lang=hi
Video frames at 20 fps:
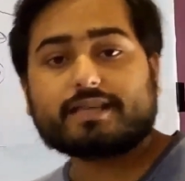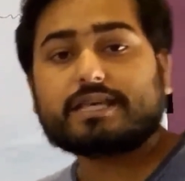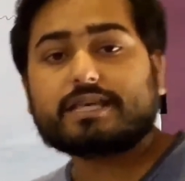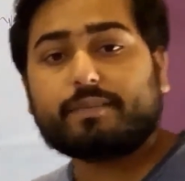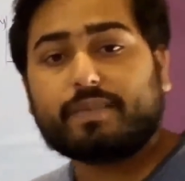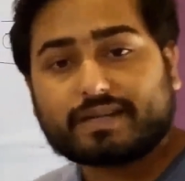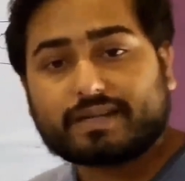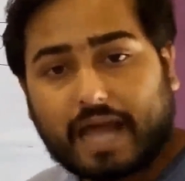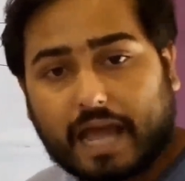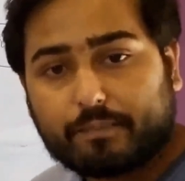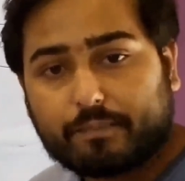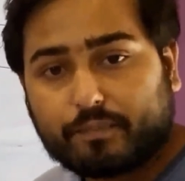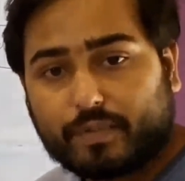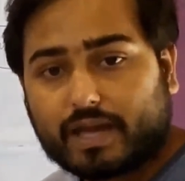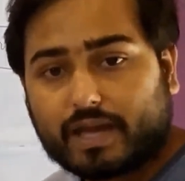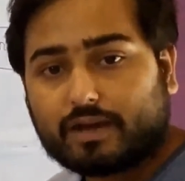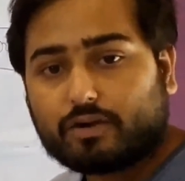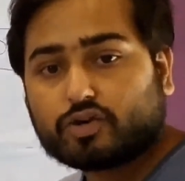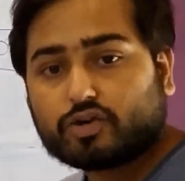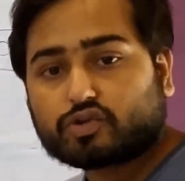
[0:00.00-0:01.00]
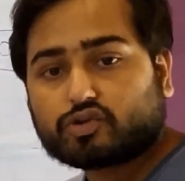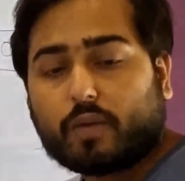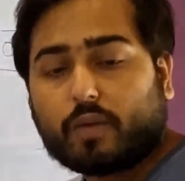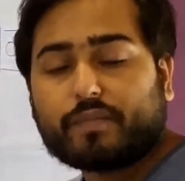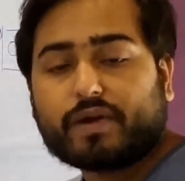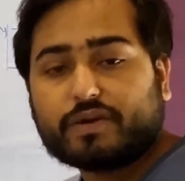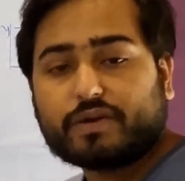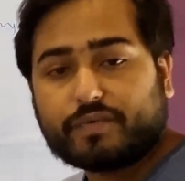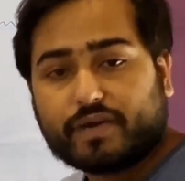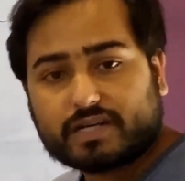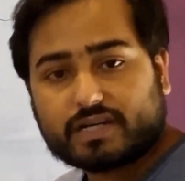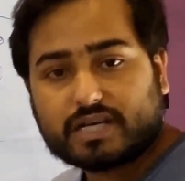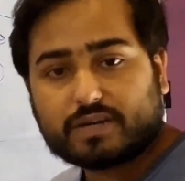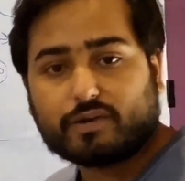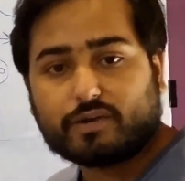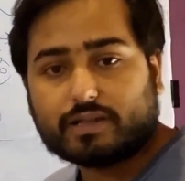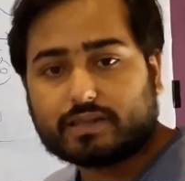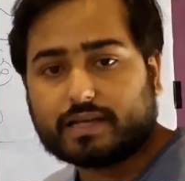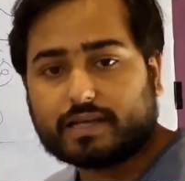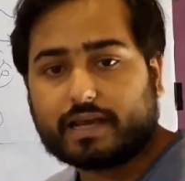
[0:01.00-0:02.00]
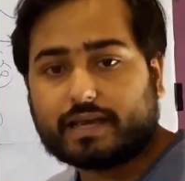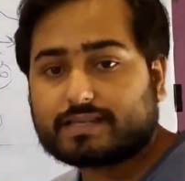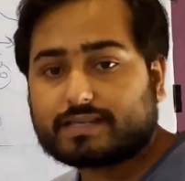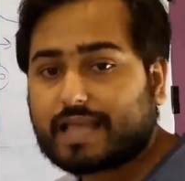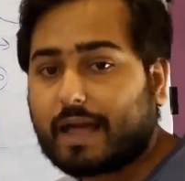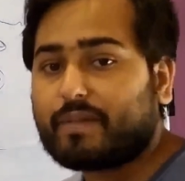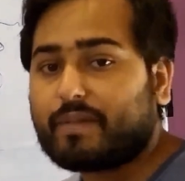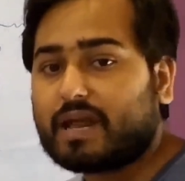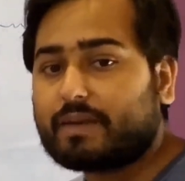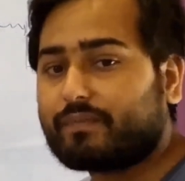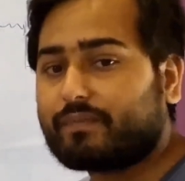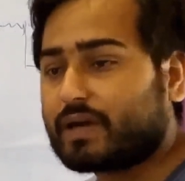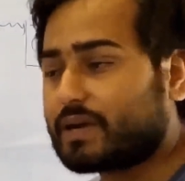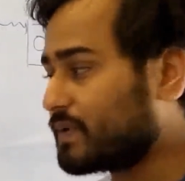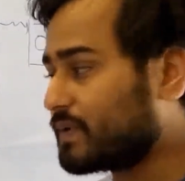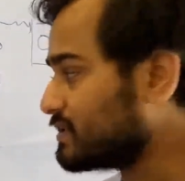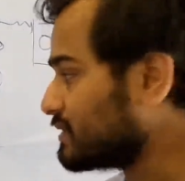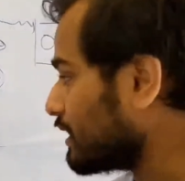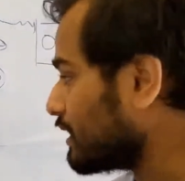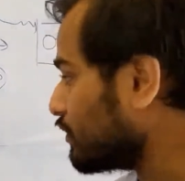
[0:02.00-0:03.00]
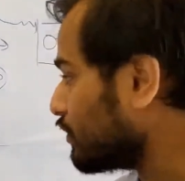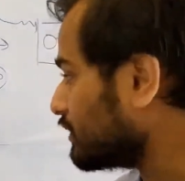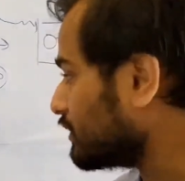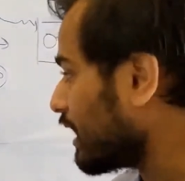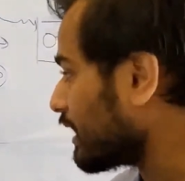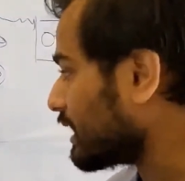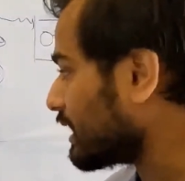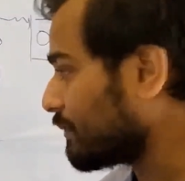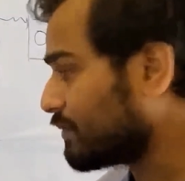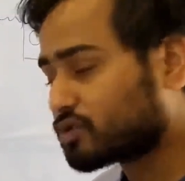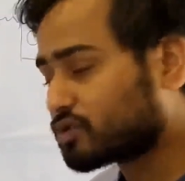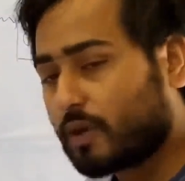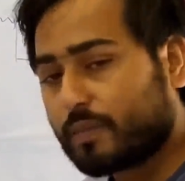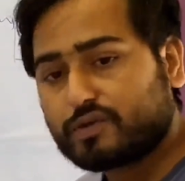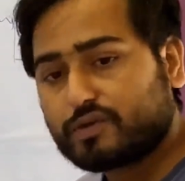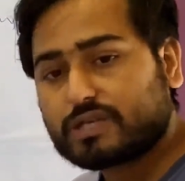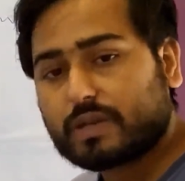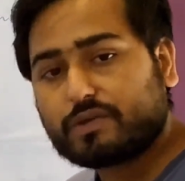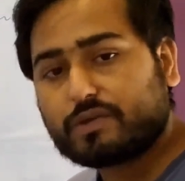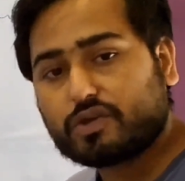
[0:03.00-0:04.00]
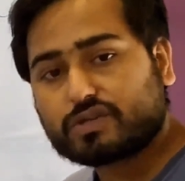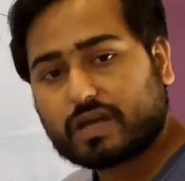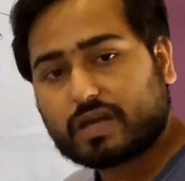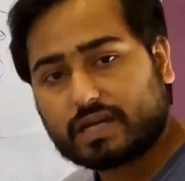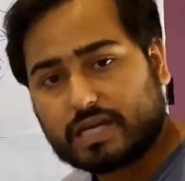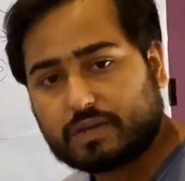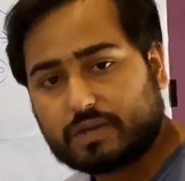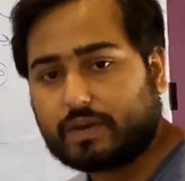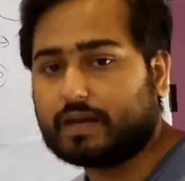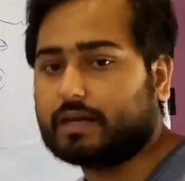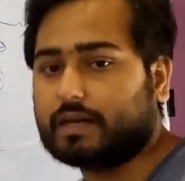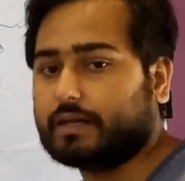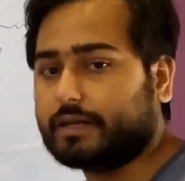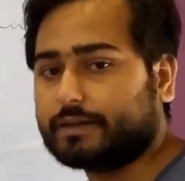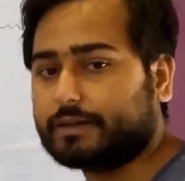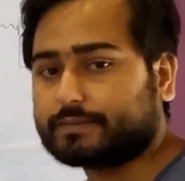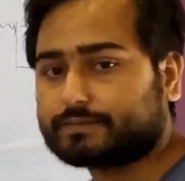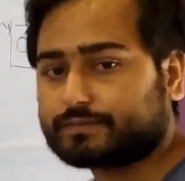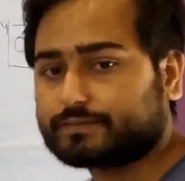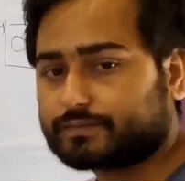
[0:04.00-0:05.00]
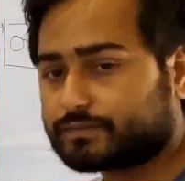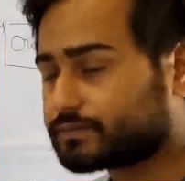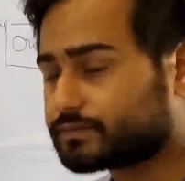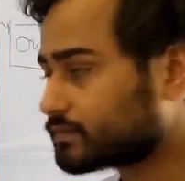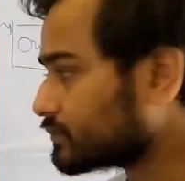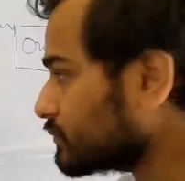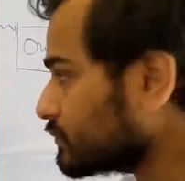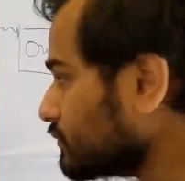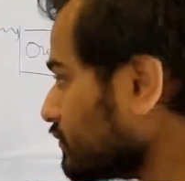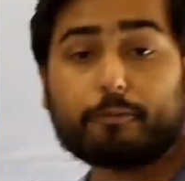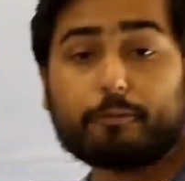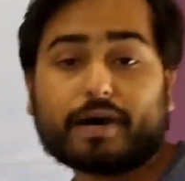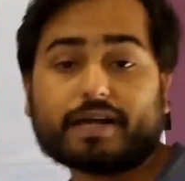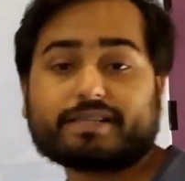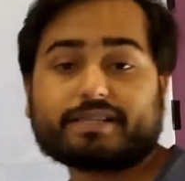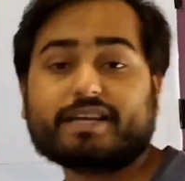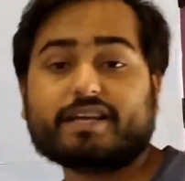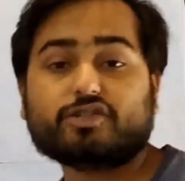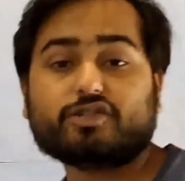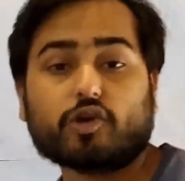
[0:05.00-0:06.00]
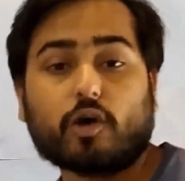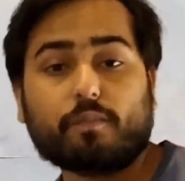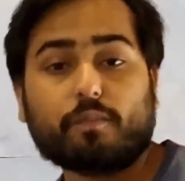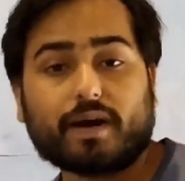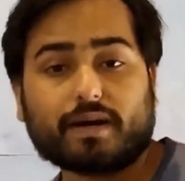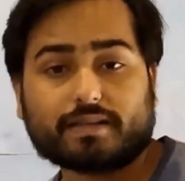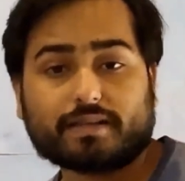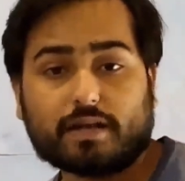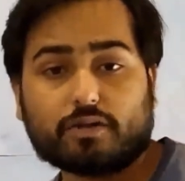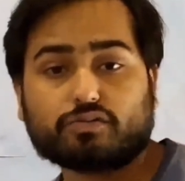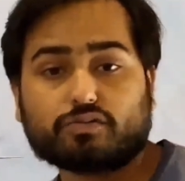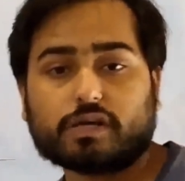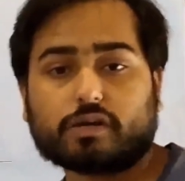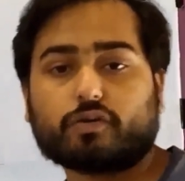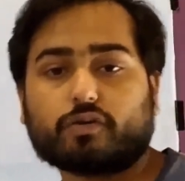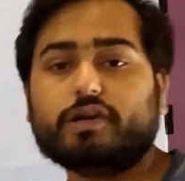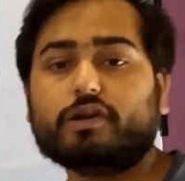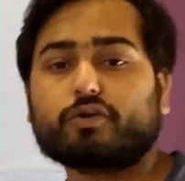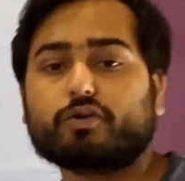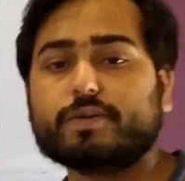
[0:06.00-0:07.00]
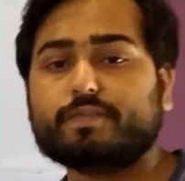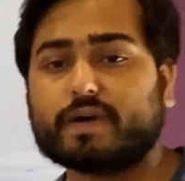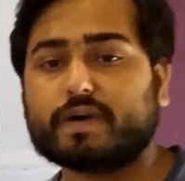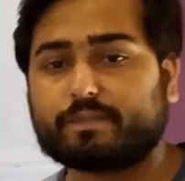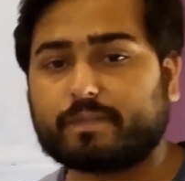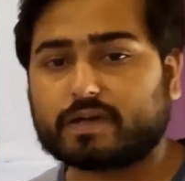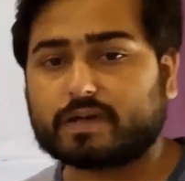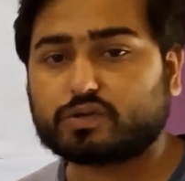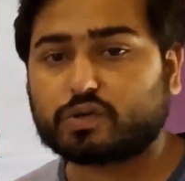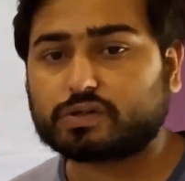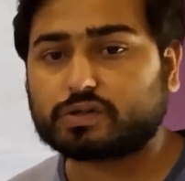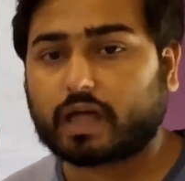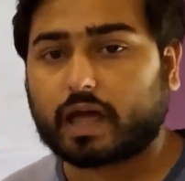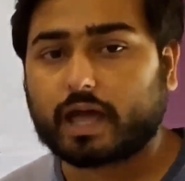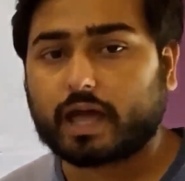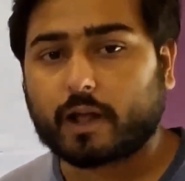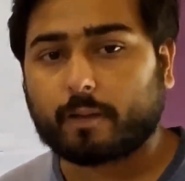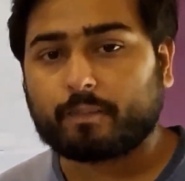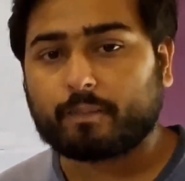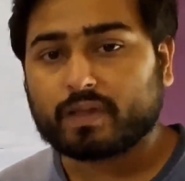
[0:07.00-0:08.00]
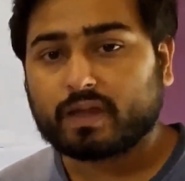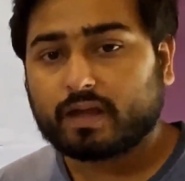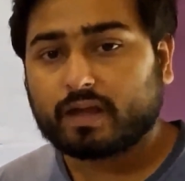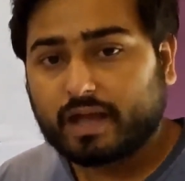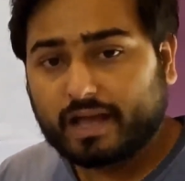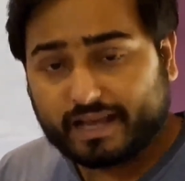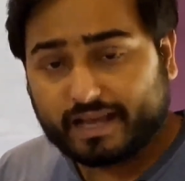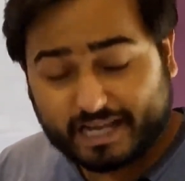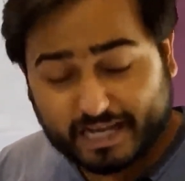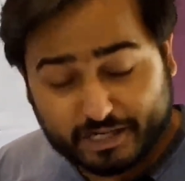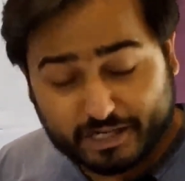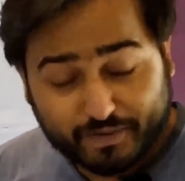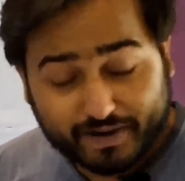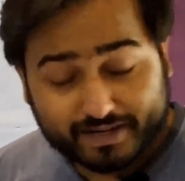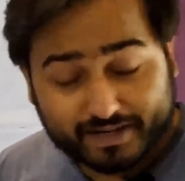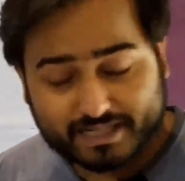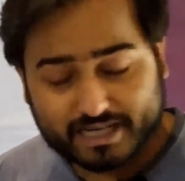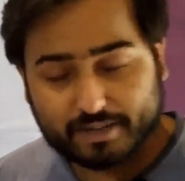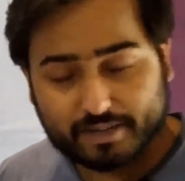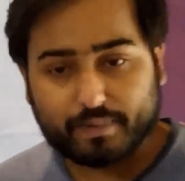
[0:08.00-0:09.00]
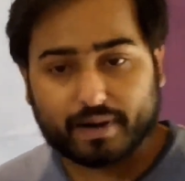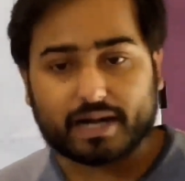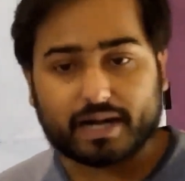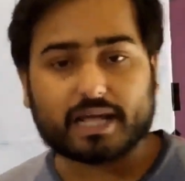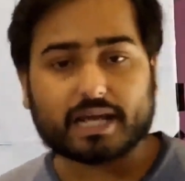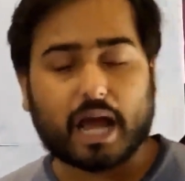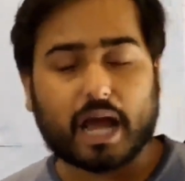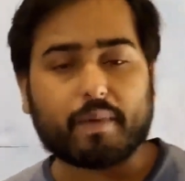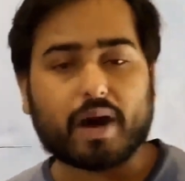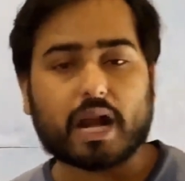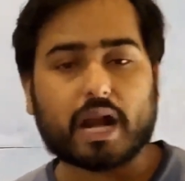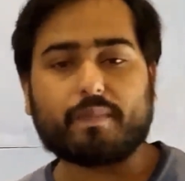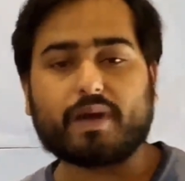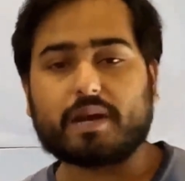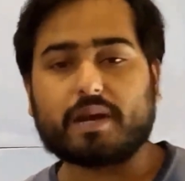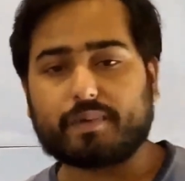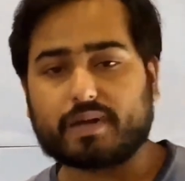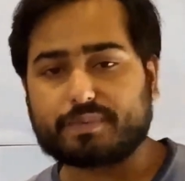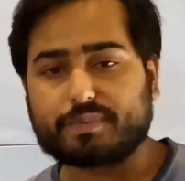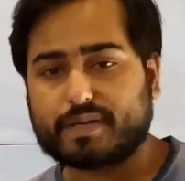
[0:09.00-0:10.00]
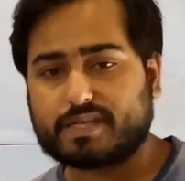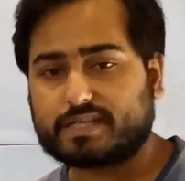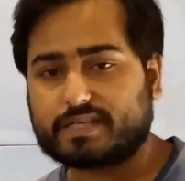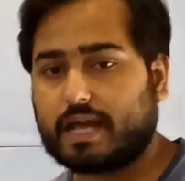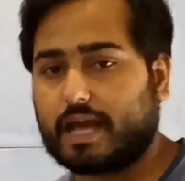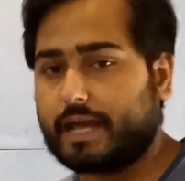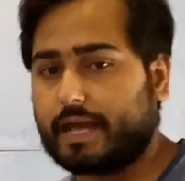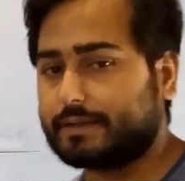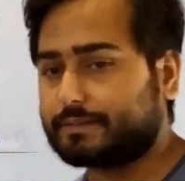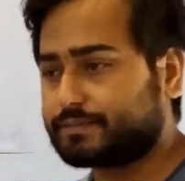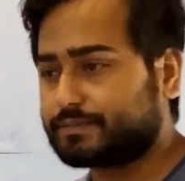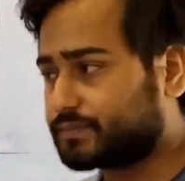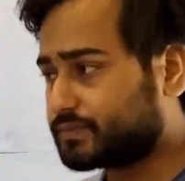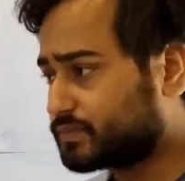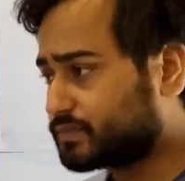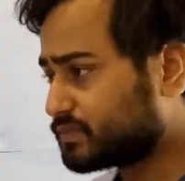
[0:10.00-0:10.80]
किसी भी टाइम पे उसको हम इन्वेंट्री बोलते हैं इसका मेन पर्पज़ यही होता है कि हम इसको फ्यूचर में यूज करने वाले हैं अब हर चीज़ जो हम पढ़ते हैं उसका कोई ना कोई पर्पज होता है इन्वेंट्री पढ़ने का हमारा मेन पर्पज क्या है